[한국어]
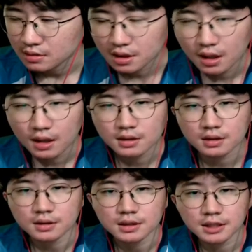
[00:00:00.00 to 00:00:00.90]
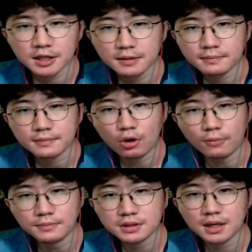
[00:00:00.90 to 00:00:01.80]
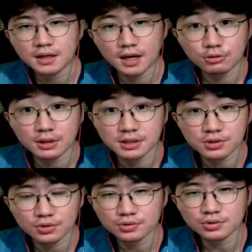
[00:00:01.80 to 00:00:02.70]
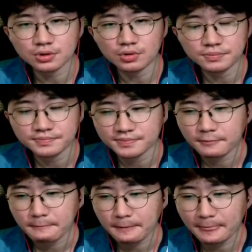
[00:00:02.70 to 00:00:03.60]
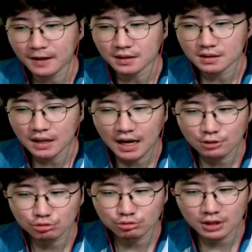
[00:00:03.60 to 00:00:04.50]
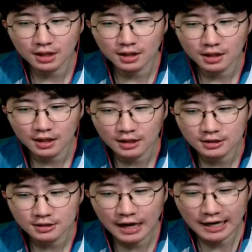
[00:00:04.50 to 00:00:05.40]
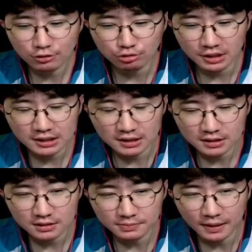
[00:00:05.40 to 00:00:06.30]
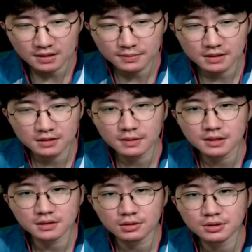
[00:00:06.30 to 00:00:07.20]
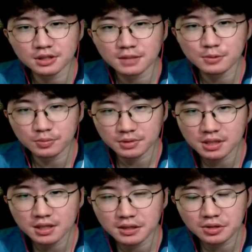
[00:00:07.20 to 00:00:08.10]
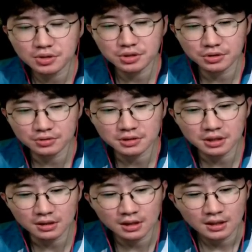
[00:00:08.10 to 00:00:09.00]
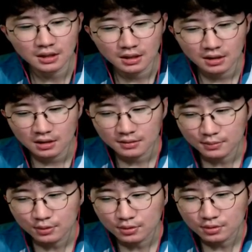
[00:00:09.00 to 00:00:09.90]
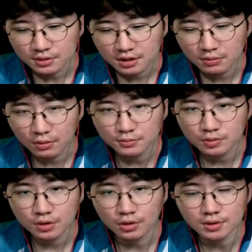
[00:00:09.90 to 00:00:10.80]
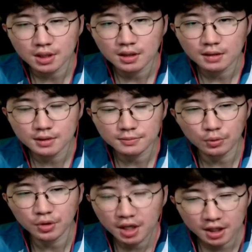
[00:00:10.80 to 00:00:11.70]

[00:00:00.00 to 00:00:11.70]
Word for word: 차라리 그 스크림 없는 날에 하루가 있었거든요. 네네네. 그 하루가 그 하루에는 방금 말씀하신 그런 느낌이 좀 들긴 했었어요. 그냥 뭐 스크림 없는 동안 영상을 아무리 본다